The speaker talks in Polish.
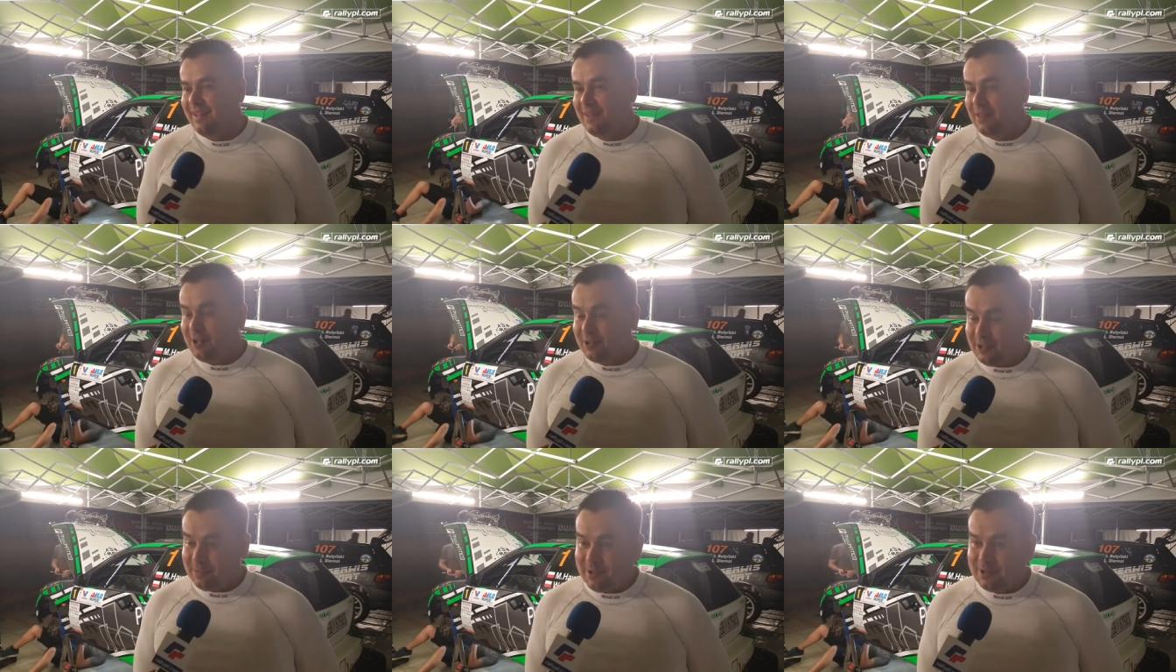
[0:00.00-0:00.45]

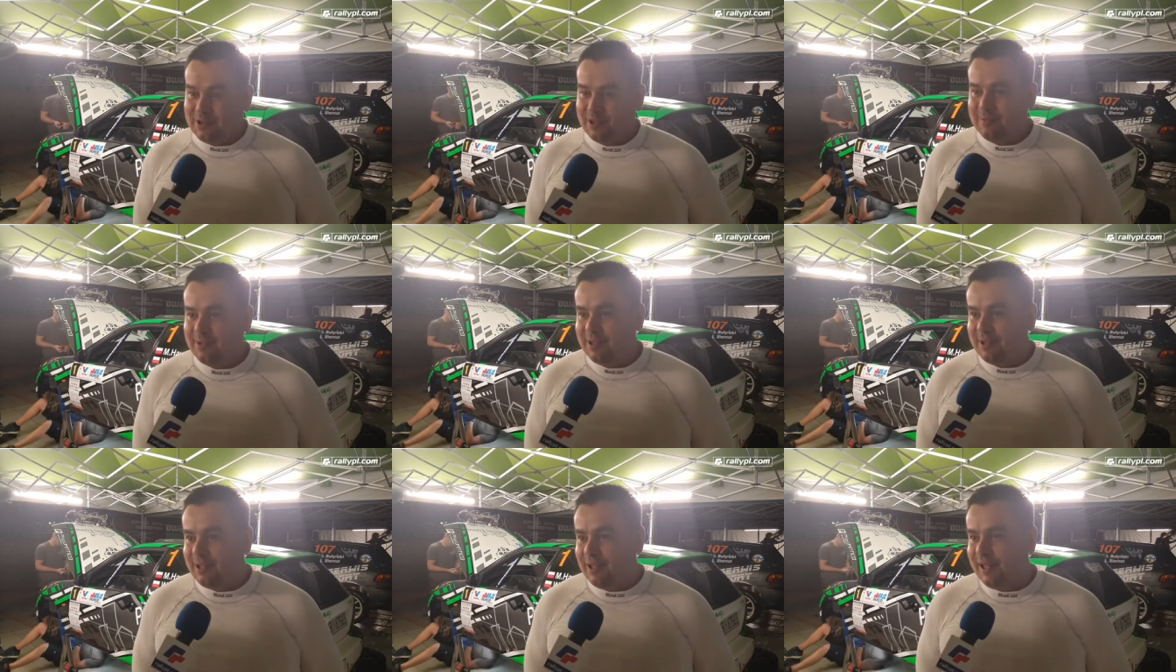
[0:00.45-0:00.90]
No
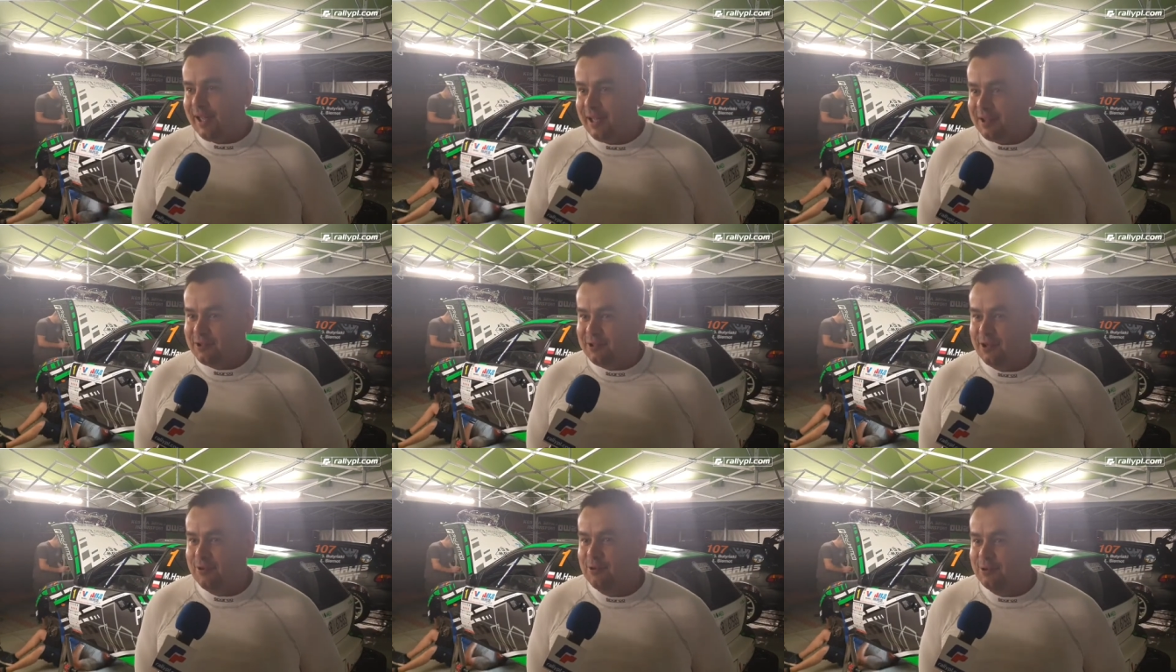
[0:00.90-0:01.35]
zobaczymy,
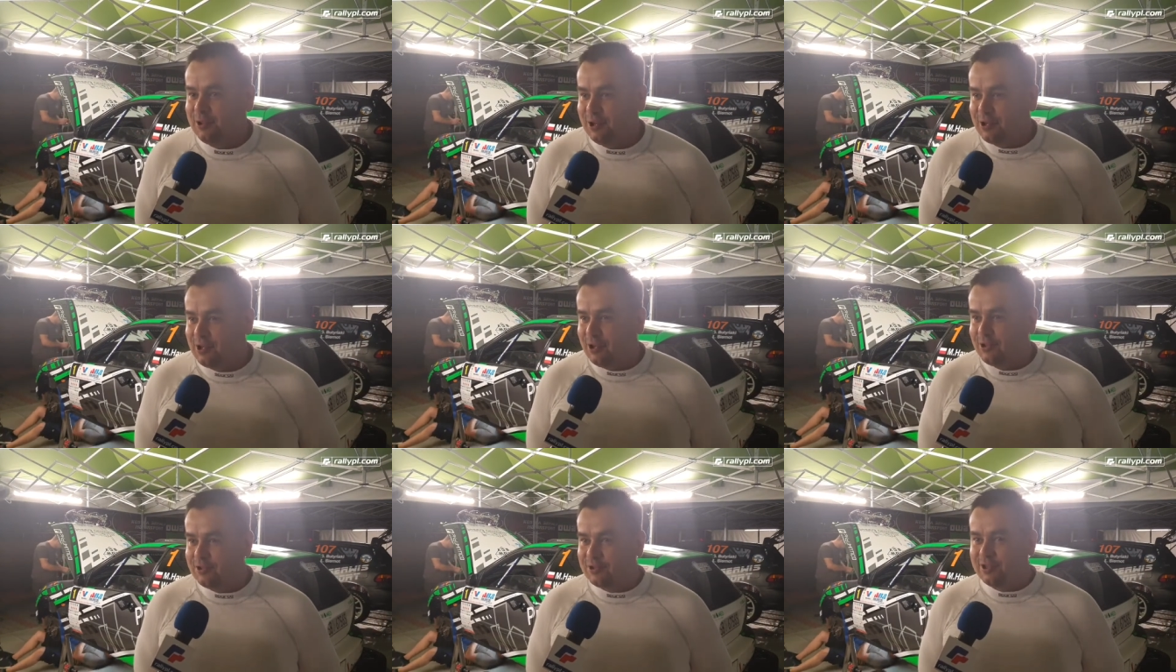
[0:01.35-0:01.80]
rajd się
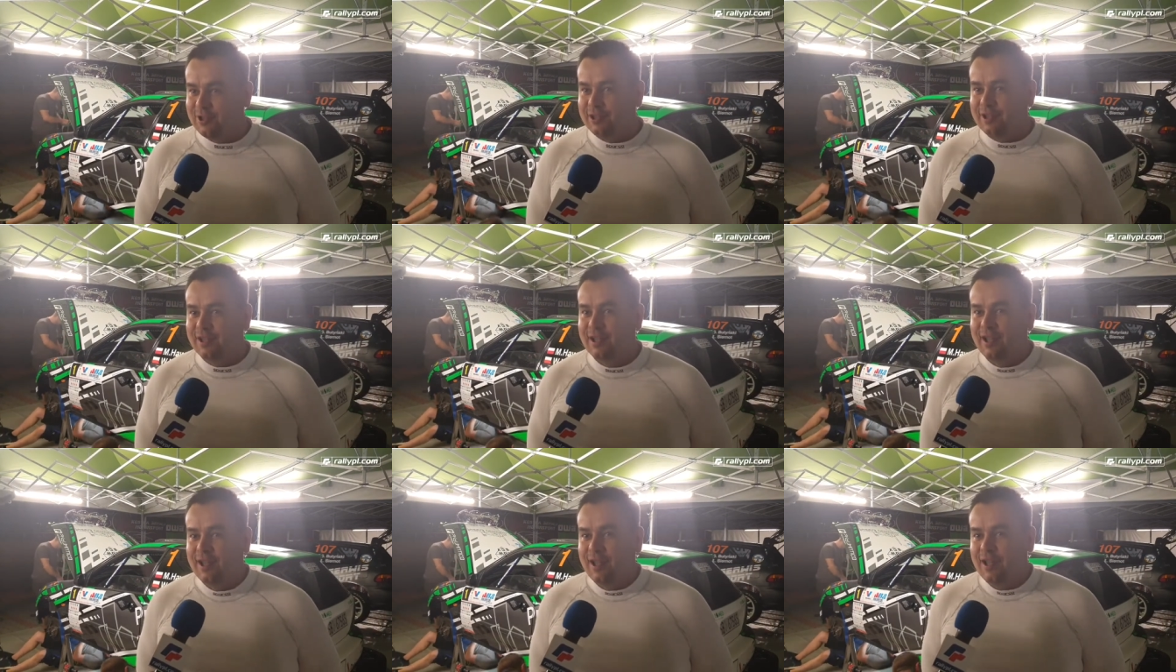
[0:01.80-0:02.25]
jutro
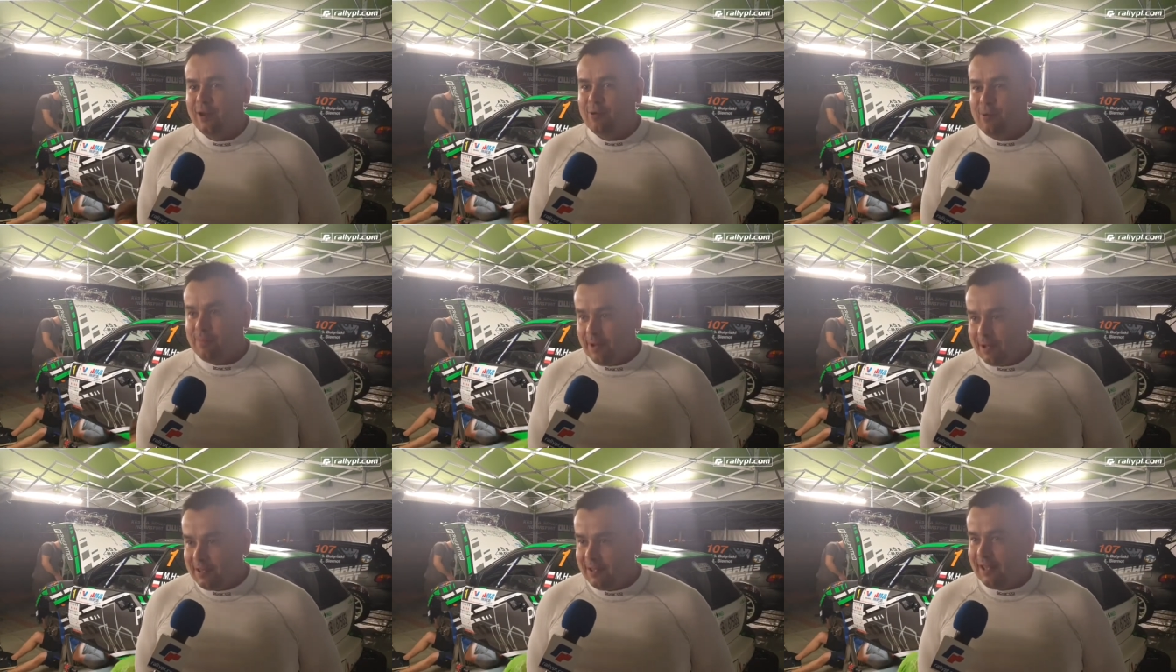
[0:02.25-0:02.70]
kończy.
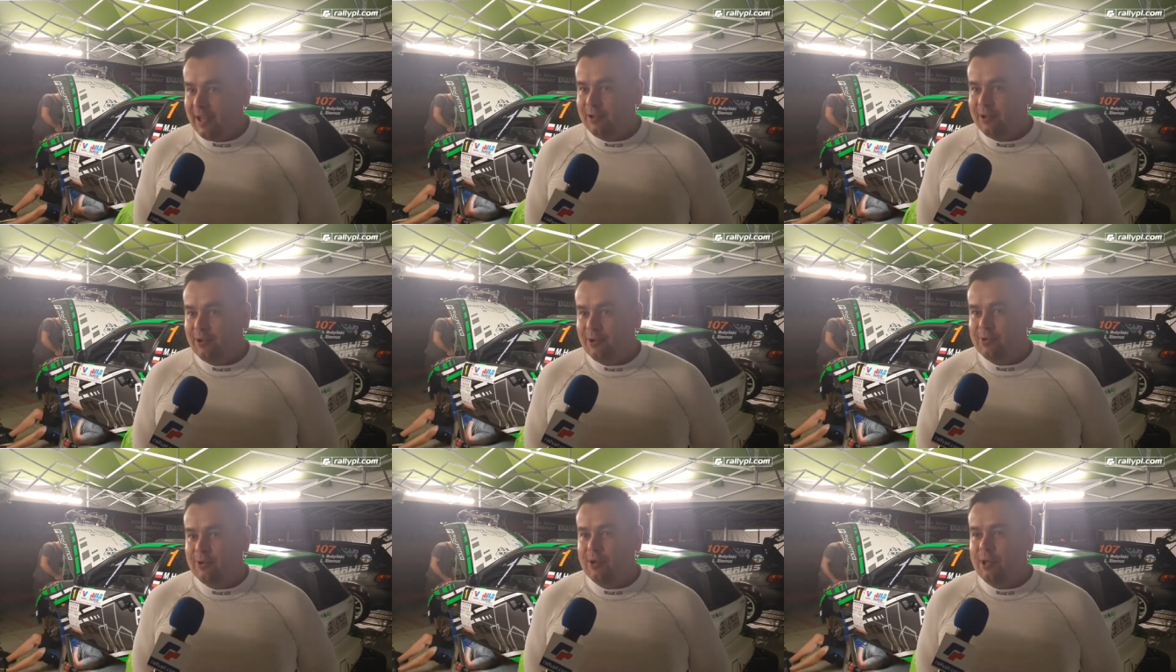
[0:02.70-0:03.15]
Chłopaki
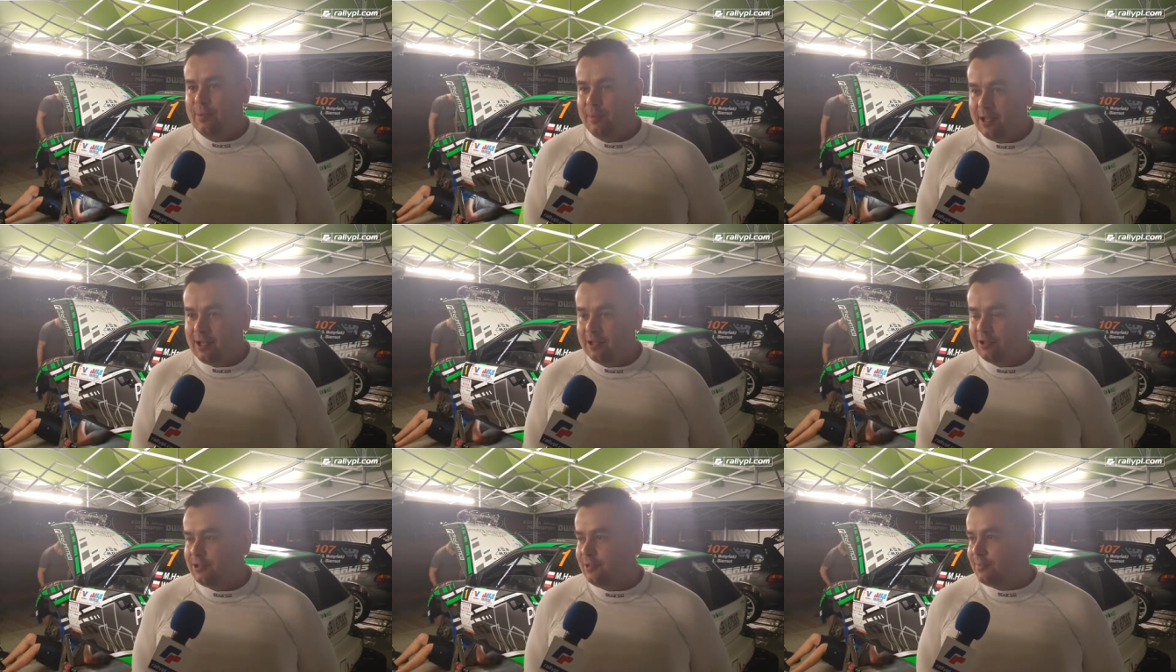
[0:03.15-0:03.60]
jadą
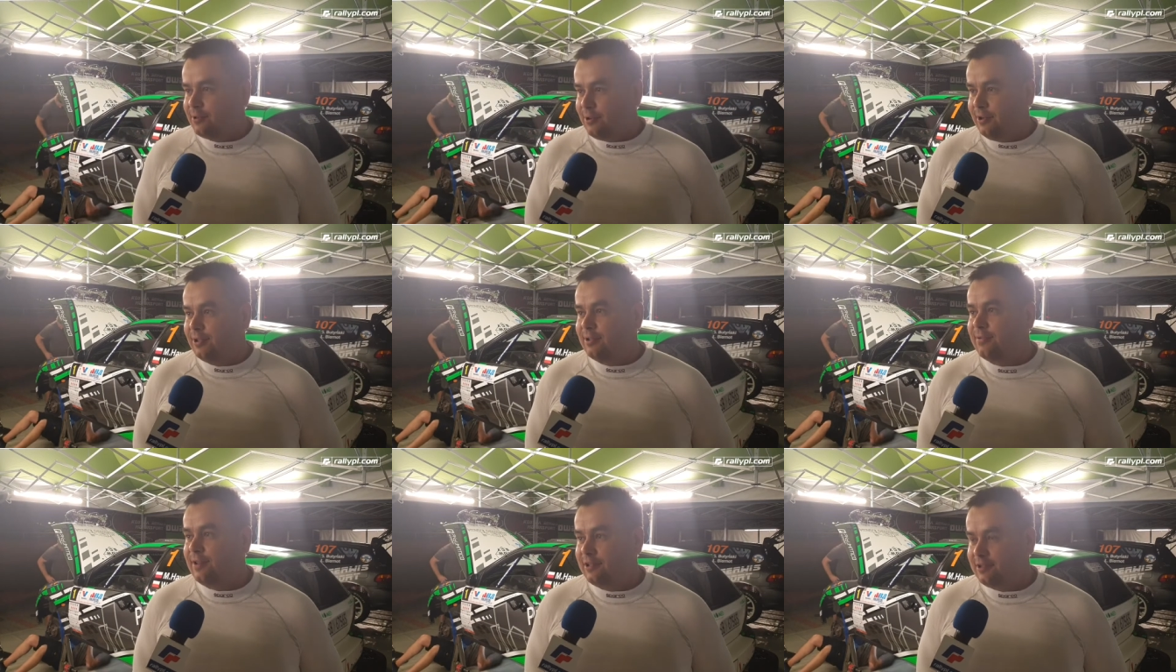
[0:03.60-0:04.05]
mega
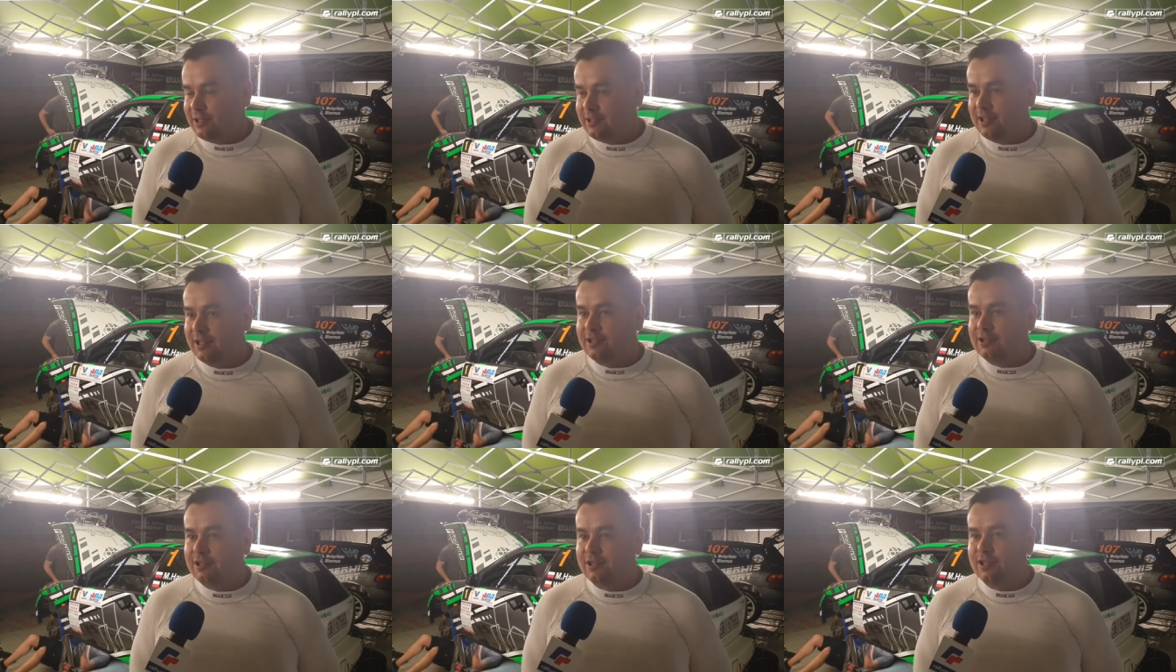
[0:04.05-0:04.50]
szybko, zwłaszcza
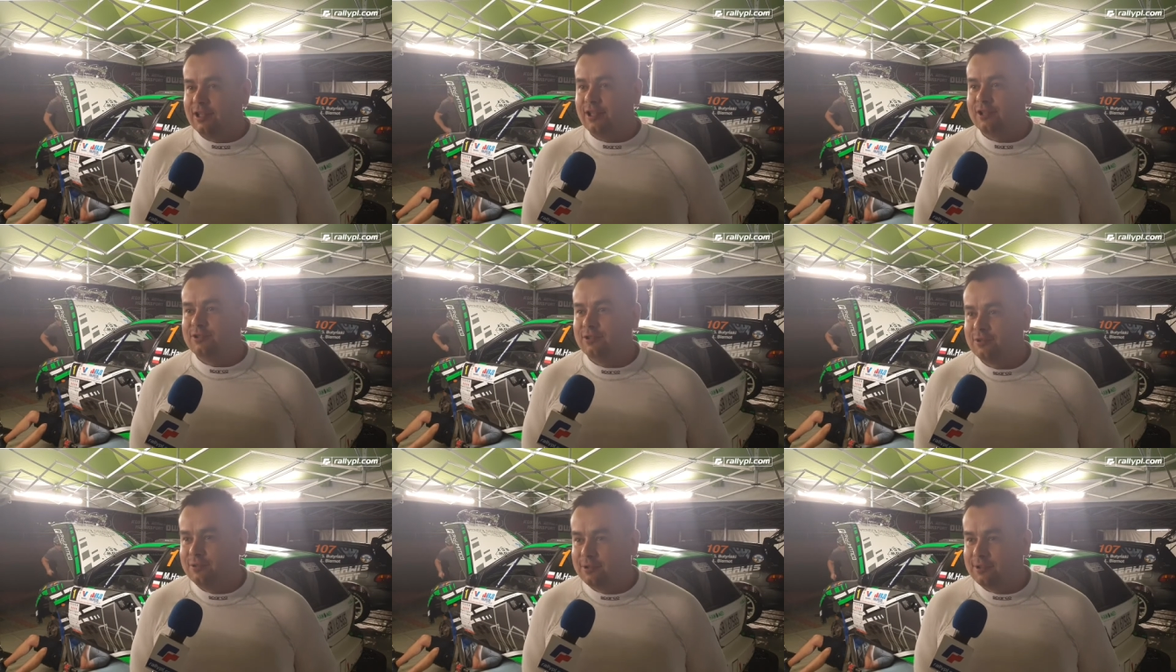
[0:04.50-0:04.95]
też
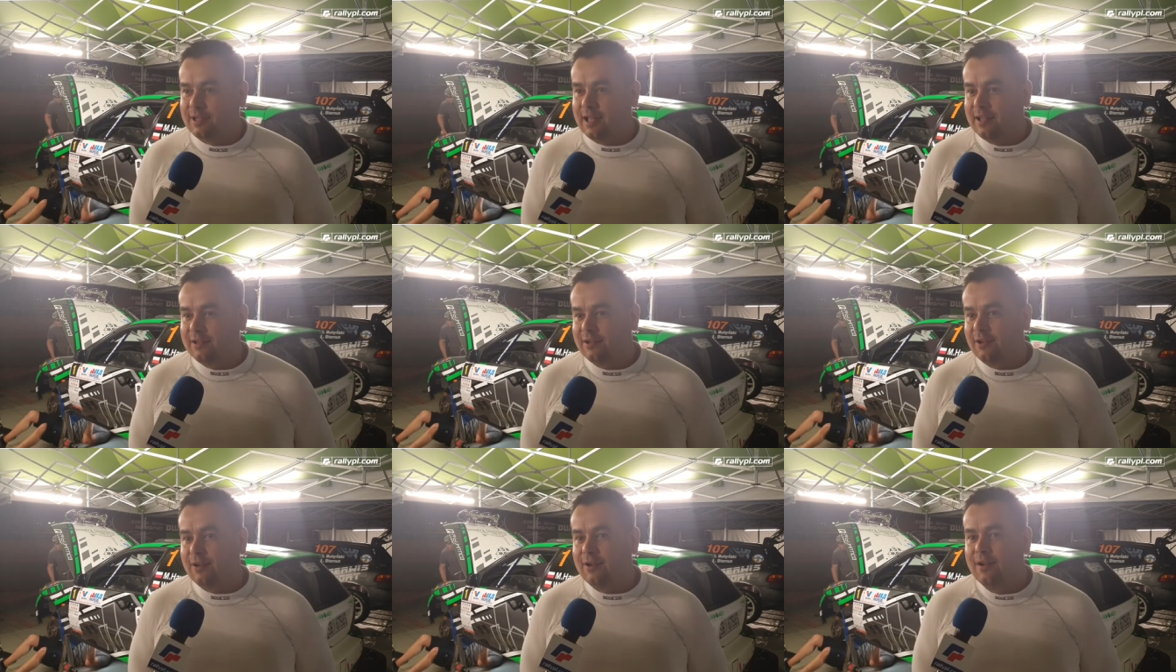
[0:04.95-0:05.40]
e, Krzysiu
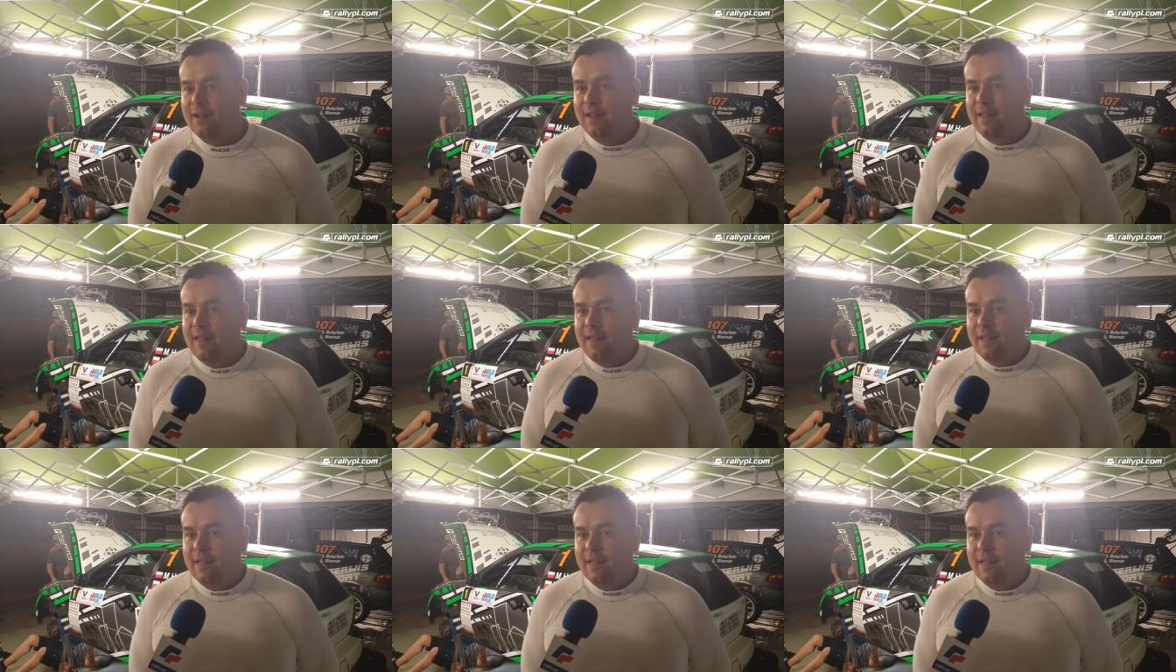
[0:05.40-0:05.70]
Stańdo.